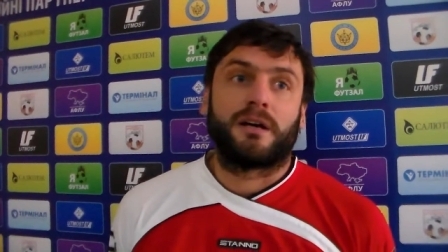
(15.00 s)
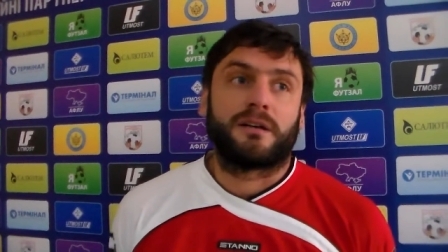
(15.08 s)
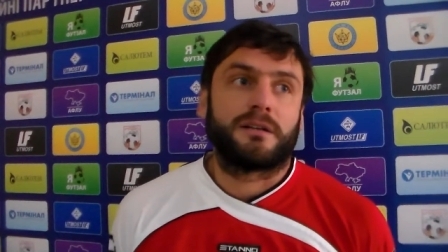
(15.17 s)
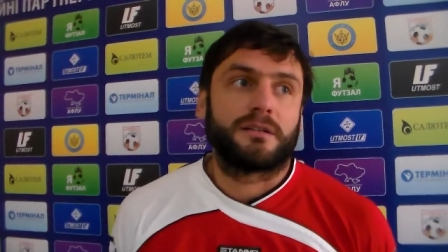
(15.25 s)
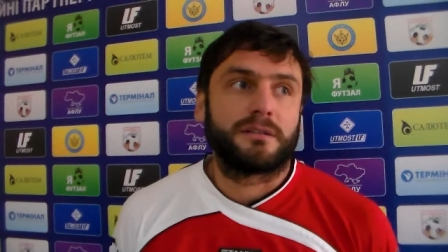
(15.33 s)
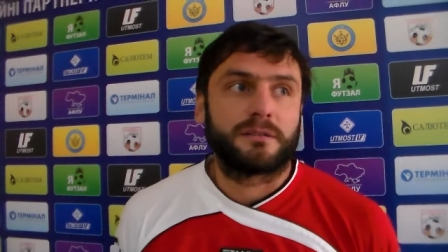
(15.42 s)

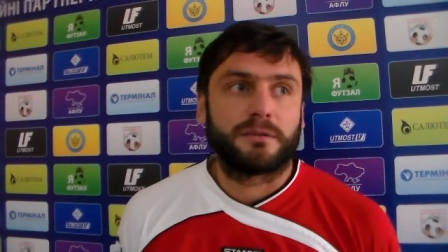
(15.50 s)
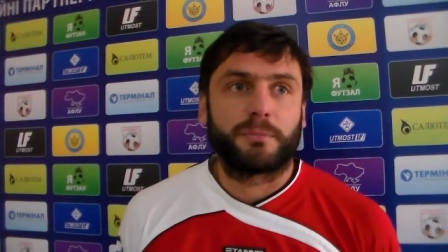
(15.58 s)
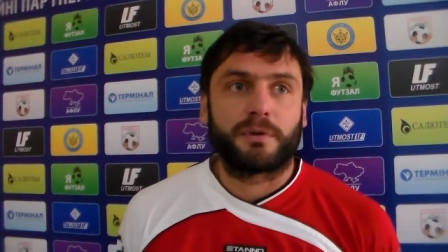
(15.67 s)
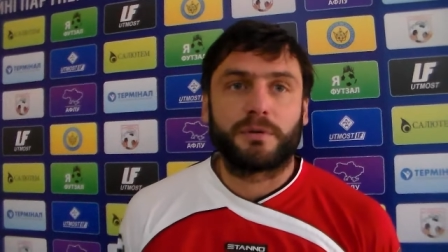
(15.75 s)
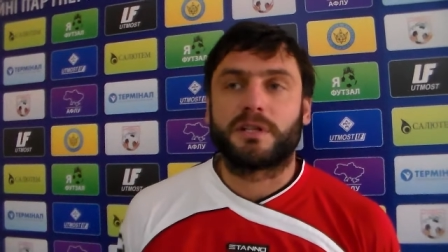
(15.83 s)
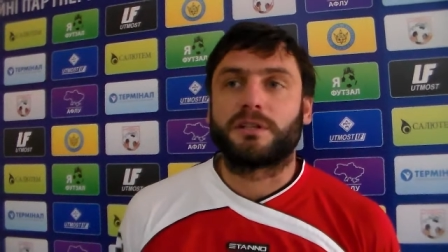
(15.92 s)
Э,
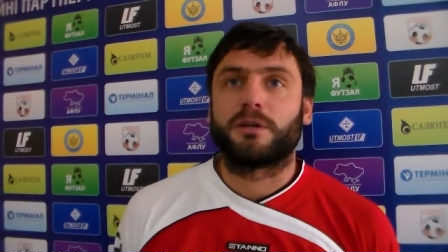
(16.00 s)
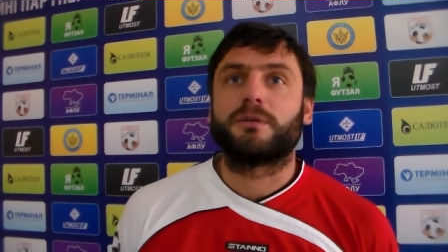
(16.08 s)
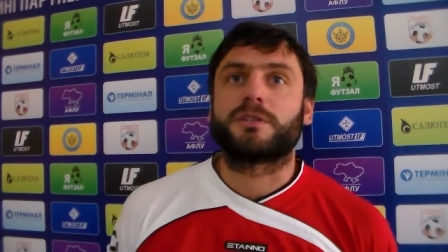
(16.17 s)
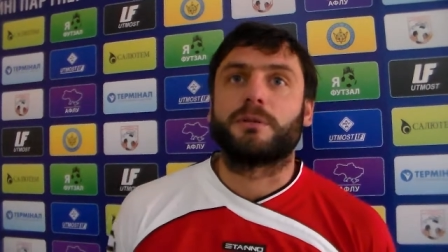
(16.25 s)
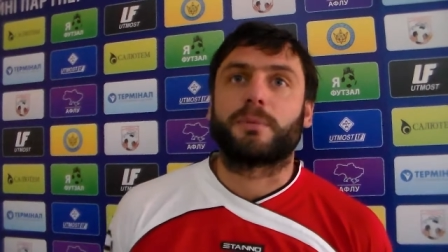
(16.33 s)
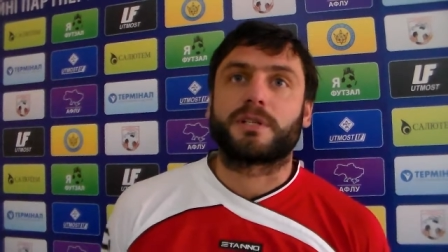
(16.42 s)
проводится
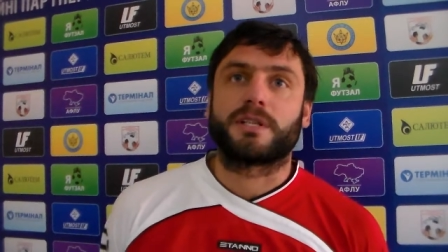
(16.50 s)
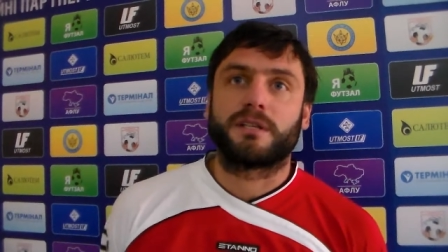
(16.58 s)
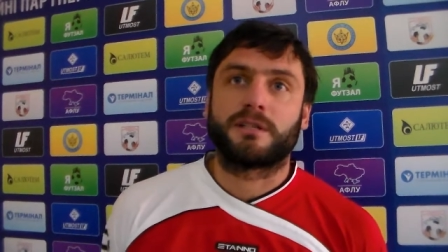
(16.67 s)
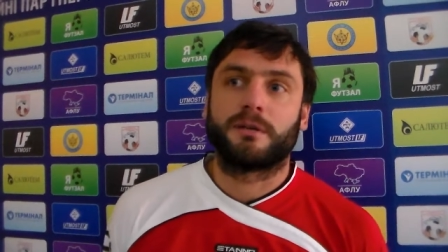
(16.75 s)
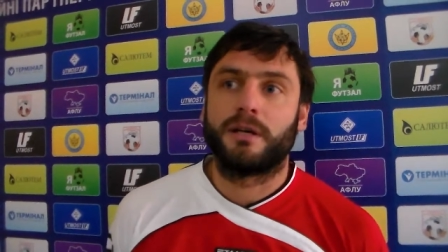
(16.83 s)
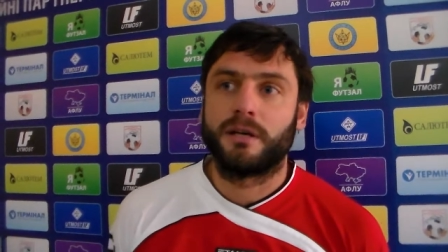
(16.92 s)
тренировочный
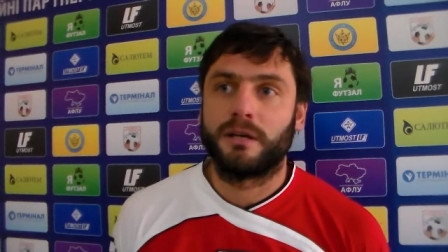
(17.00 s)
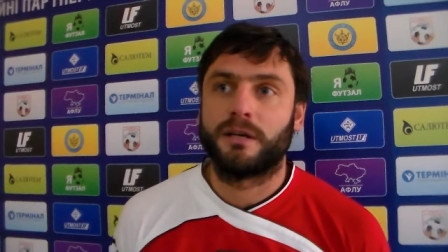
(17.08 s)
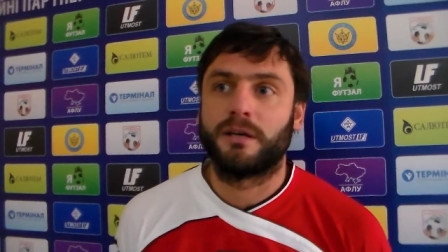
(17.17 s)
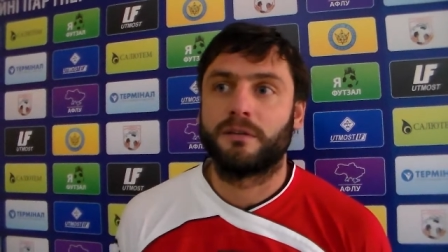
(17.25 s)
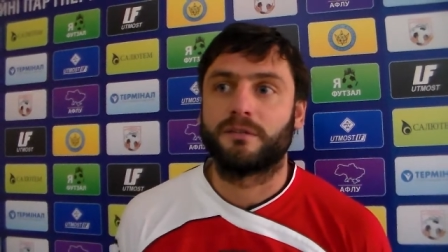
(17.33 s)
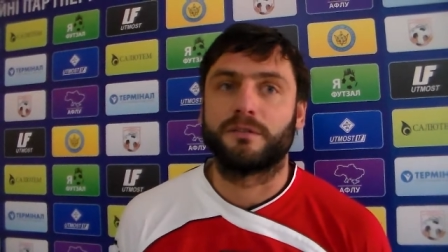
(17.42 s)
процесс
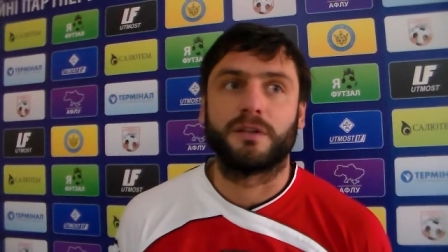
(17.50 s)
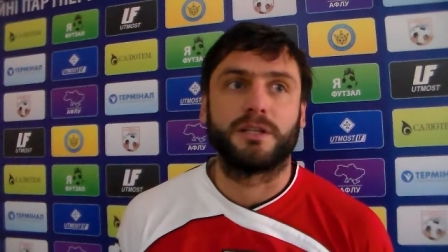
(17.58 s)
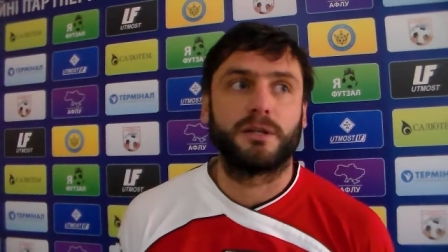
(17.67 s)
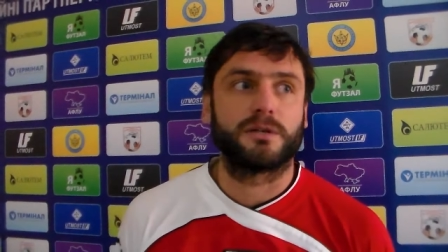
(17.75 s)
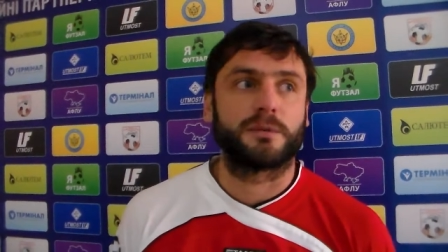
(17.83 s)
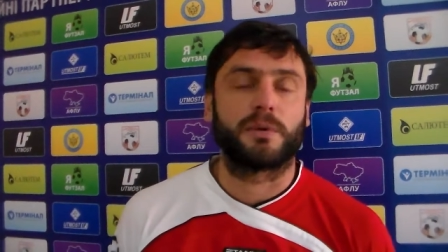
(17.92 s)

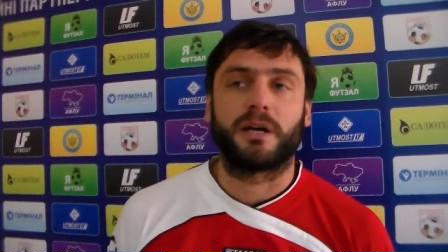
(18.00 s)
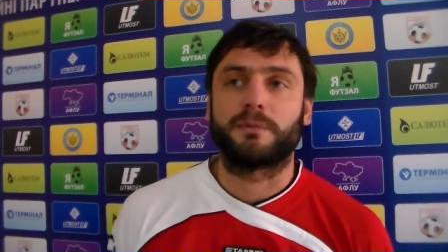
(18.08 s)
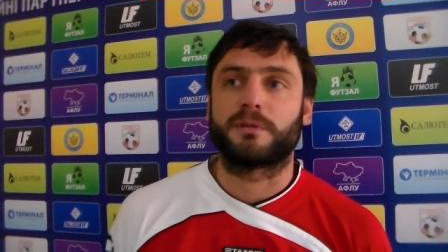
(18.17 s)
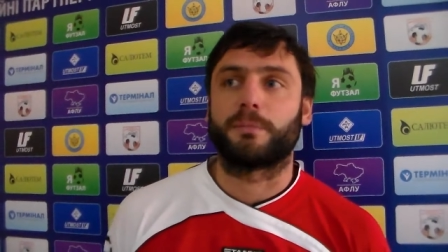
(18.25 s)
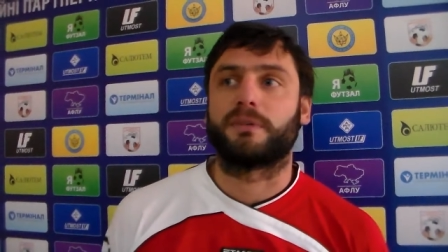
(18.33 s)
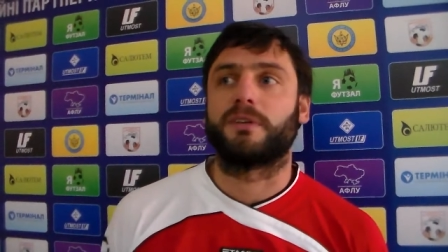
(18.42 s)
неделю
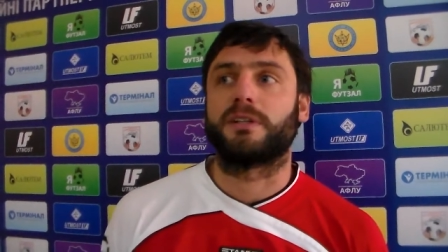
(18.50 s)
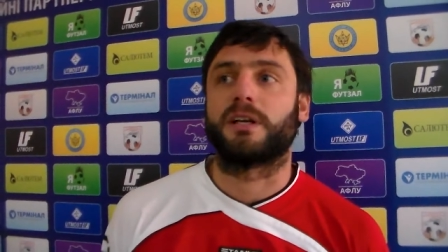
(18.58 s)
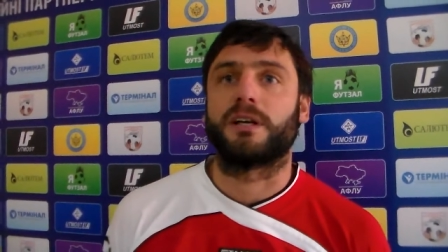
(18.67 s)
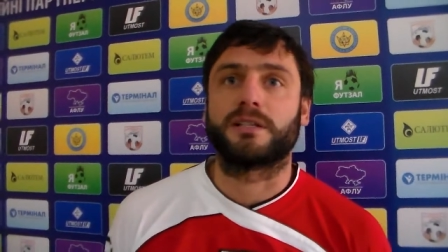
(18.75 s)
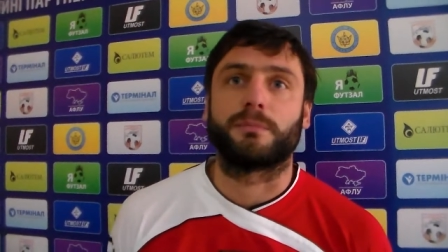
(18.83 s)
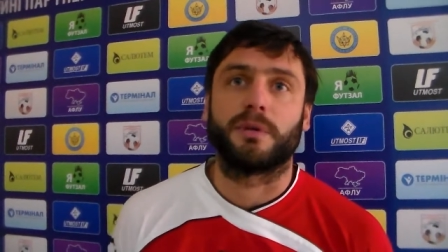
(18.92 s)
собираемся по 2-3
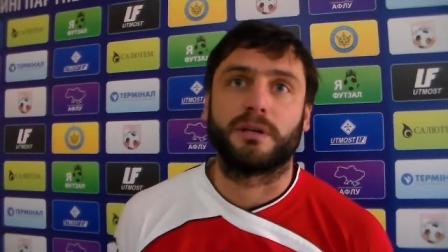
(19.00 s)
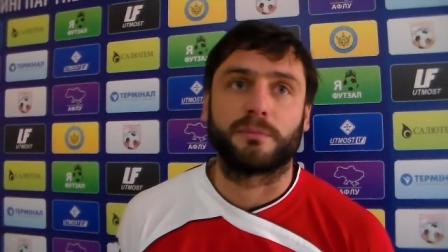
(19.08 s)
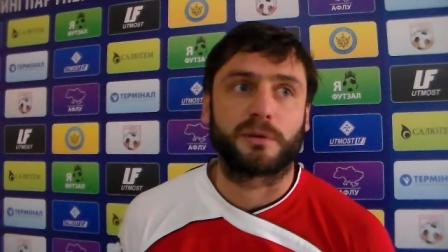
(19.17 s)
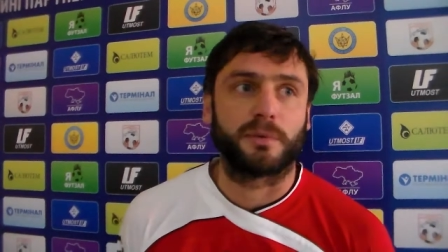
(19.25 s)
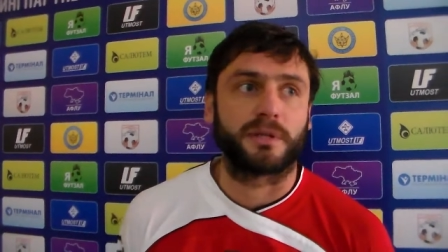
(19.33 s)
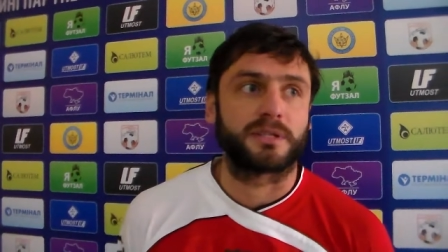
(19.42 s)
раза, бегаем,
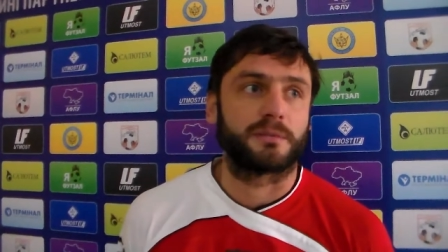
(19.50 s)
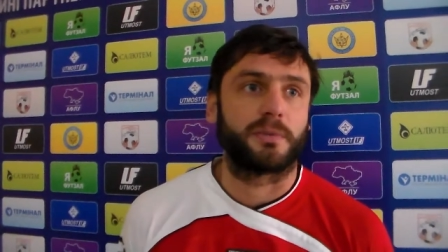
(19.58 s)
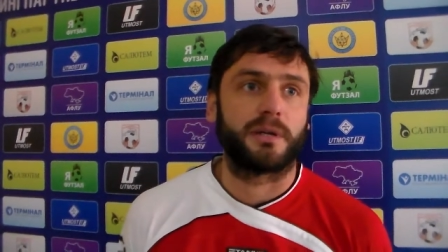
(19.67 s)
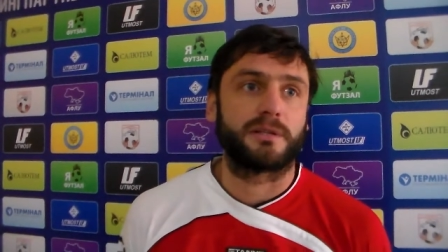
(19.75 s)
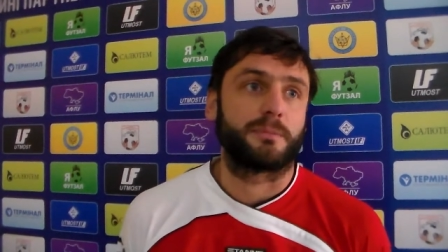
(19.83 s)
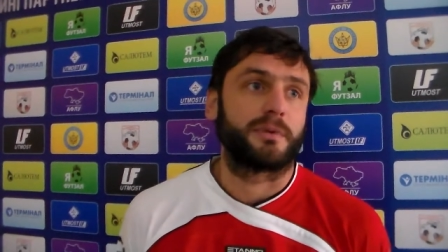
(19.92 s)
ребята
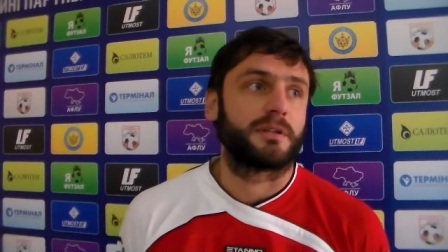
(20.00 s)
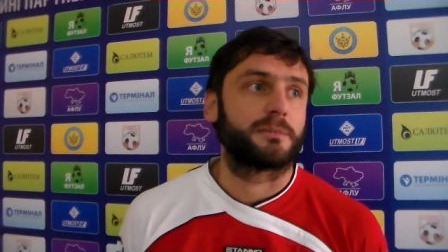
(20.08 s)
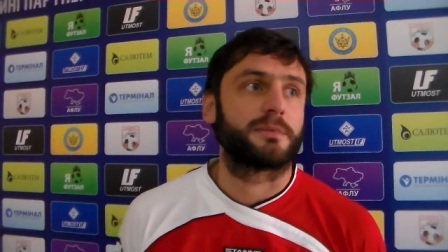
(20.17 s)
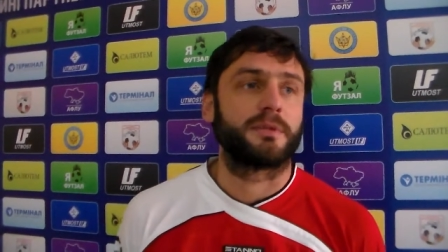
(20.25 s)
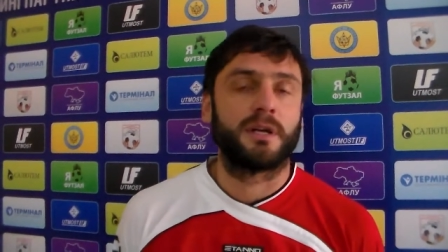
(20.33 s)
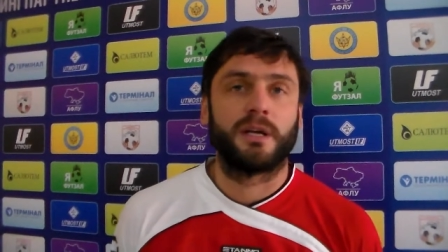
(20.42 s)
собираются, поэтому,